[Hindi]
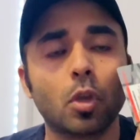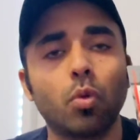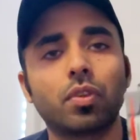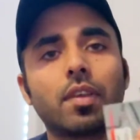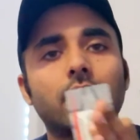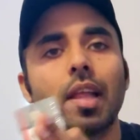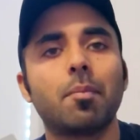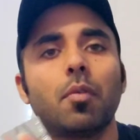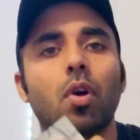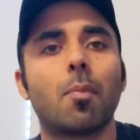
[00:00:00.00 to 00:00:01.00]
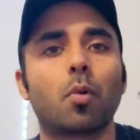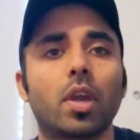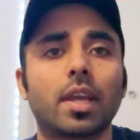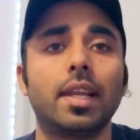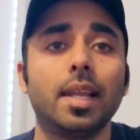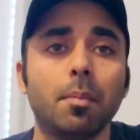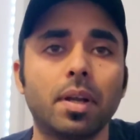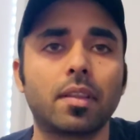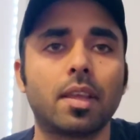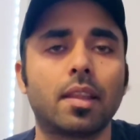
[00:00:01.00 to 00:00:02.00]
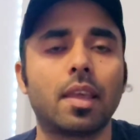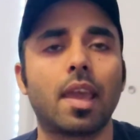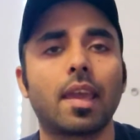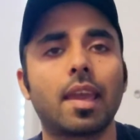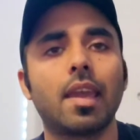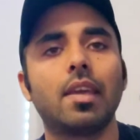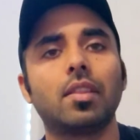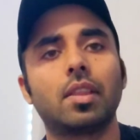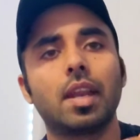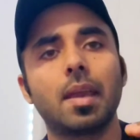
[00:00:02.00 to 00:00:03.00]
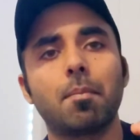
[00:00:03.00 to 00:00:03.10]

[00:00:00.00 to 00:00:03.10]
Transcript: उसके साथ में वो आपको एक लिमिट देते हैं कि इतने